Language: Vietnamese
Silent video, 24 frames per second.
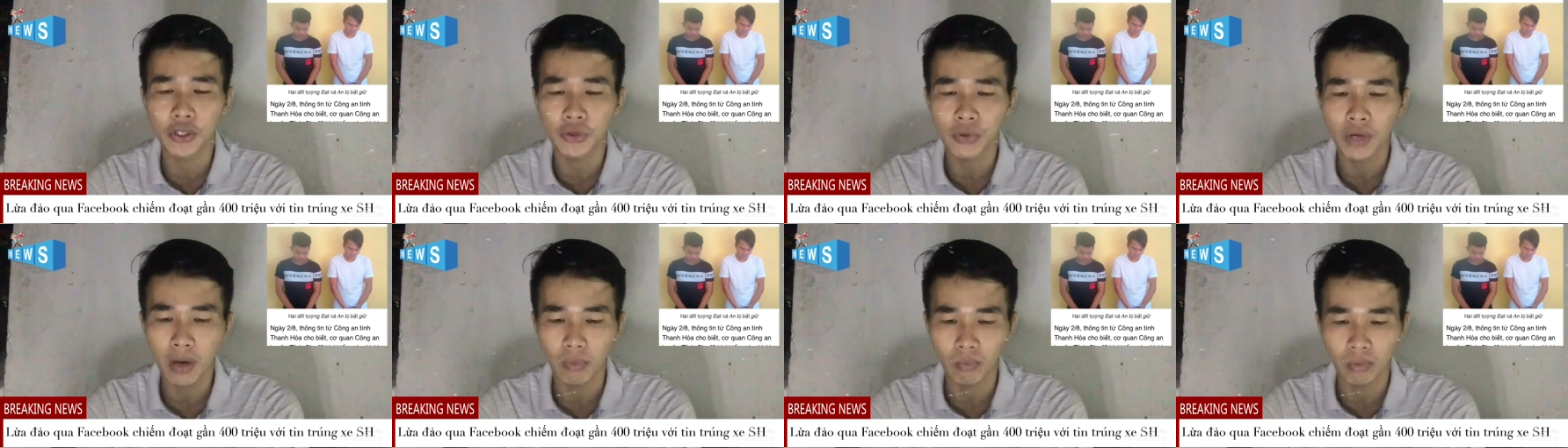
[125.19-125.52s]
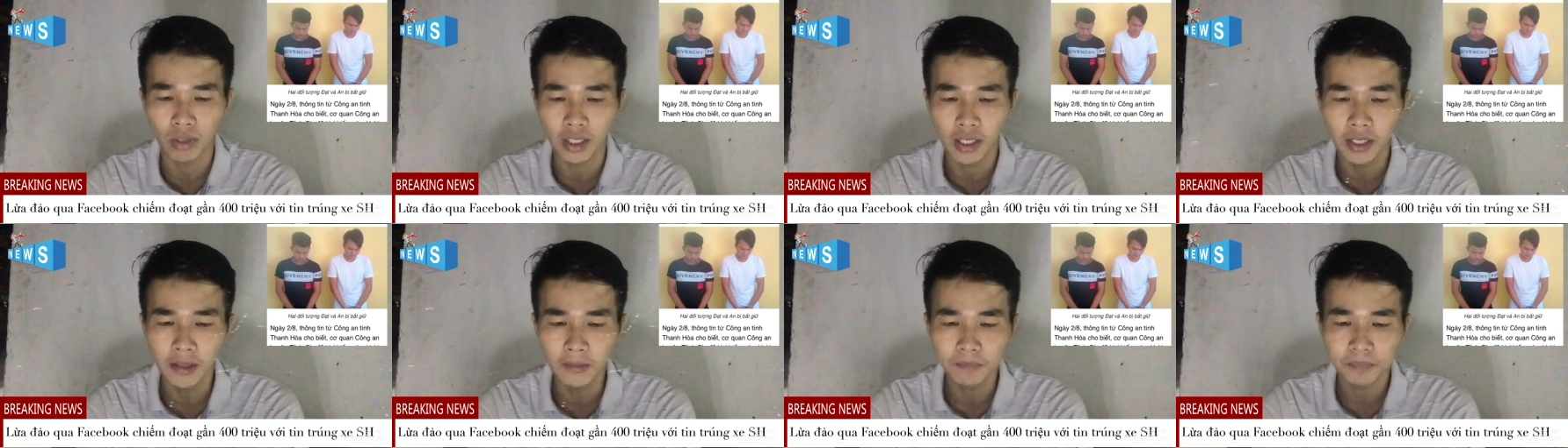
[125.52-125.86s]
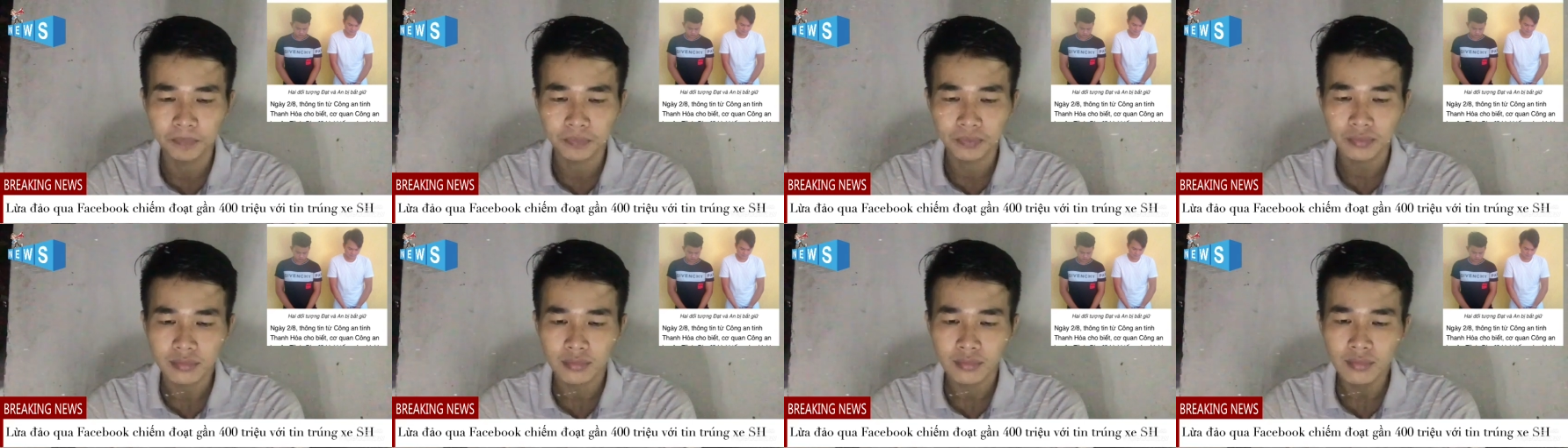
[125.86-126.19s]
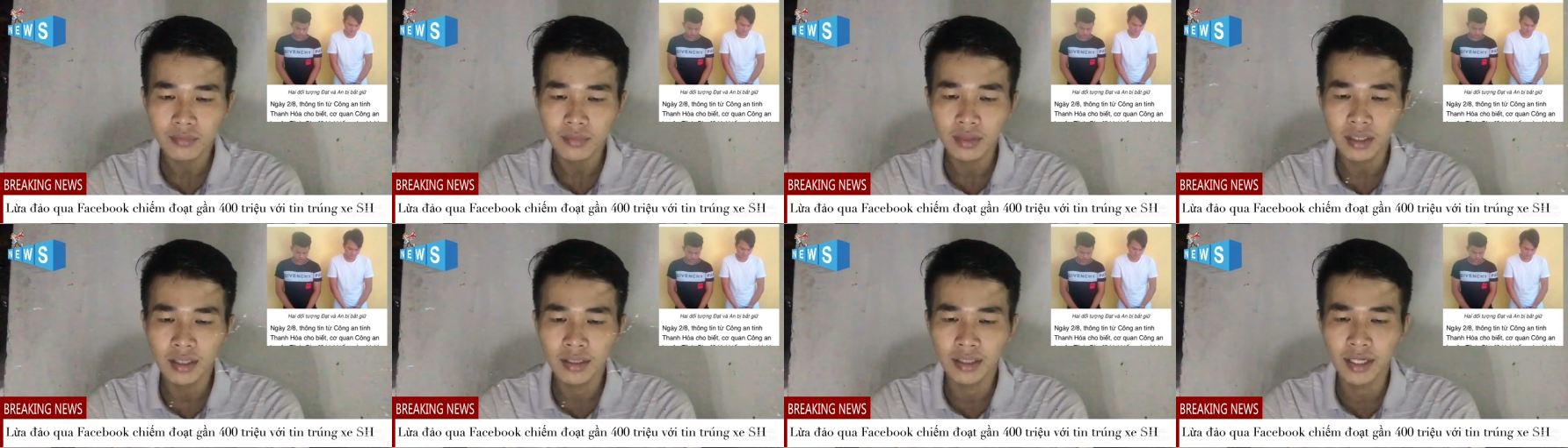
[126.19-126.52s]
triệu đồng nữa
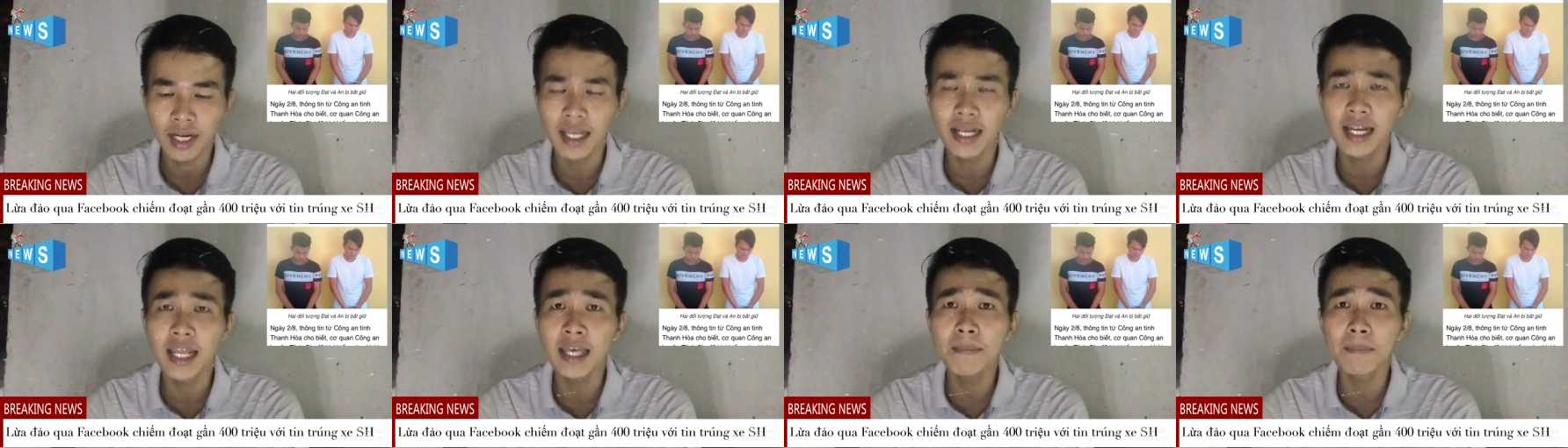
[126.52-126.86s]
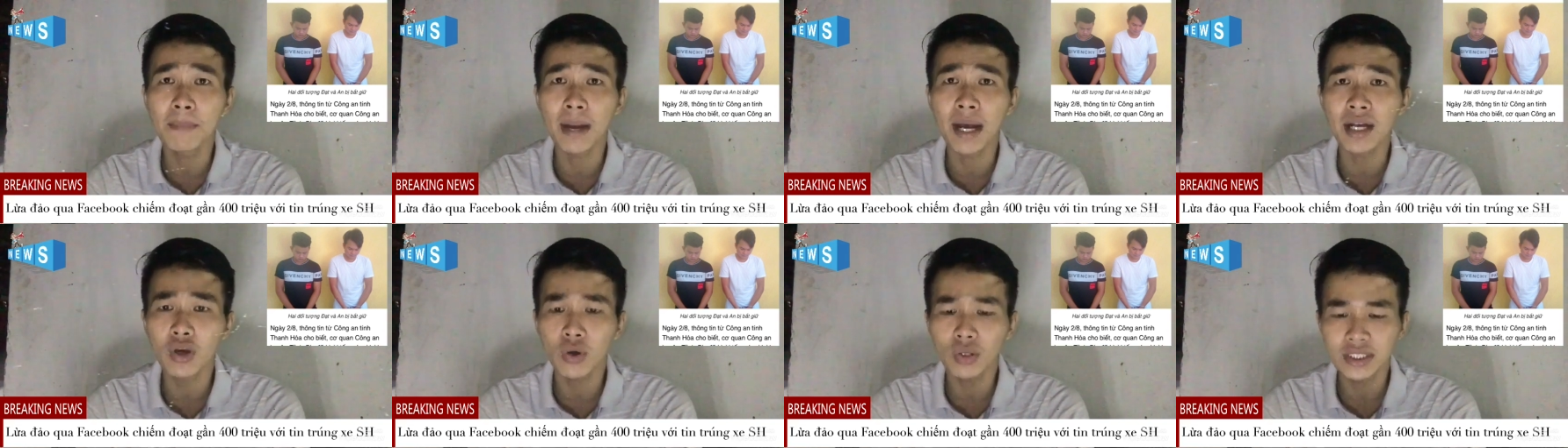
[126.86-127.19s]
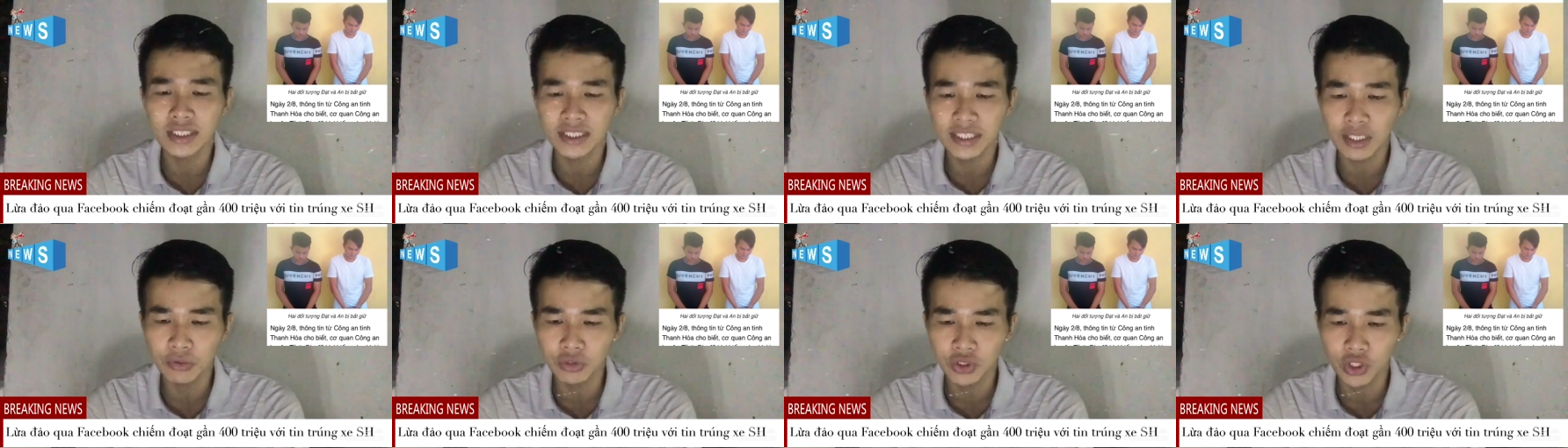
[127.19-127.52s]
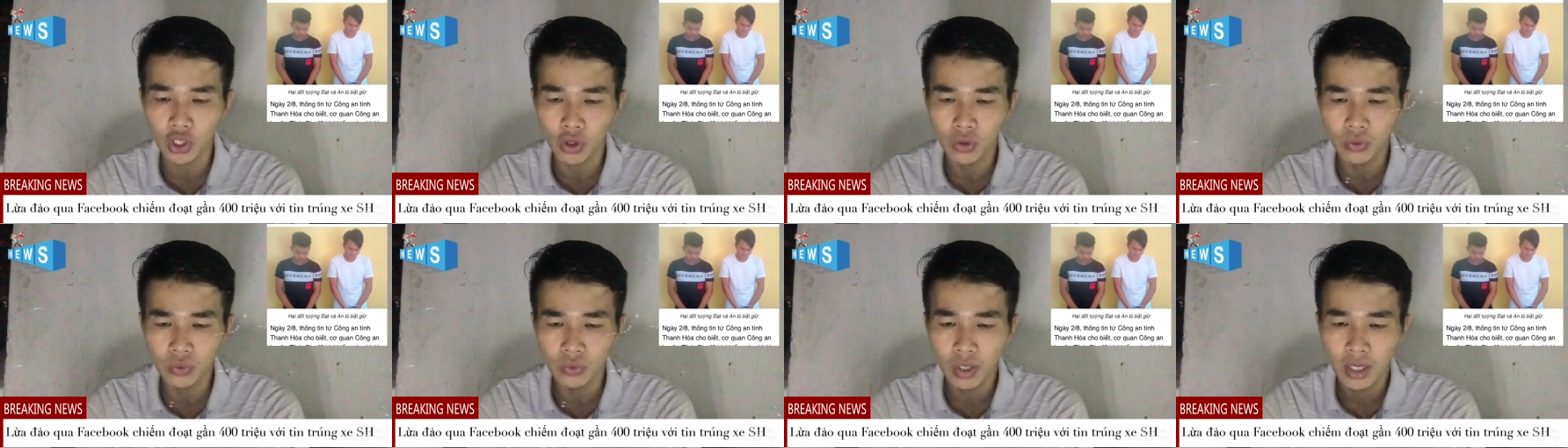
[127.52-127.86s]
để lấy mã code 6
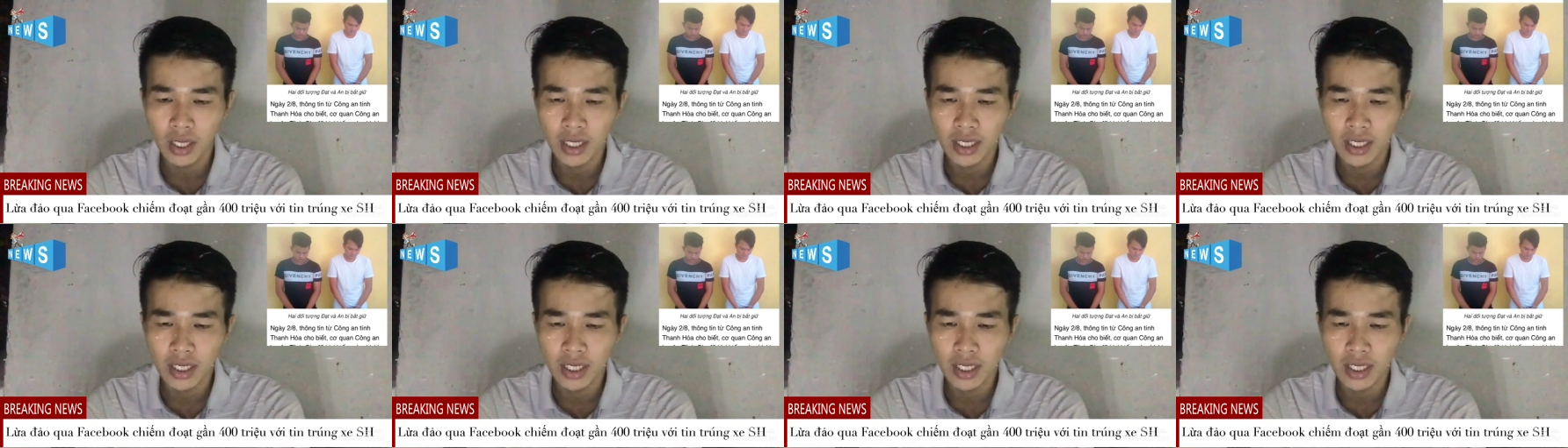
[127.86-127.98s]
số.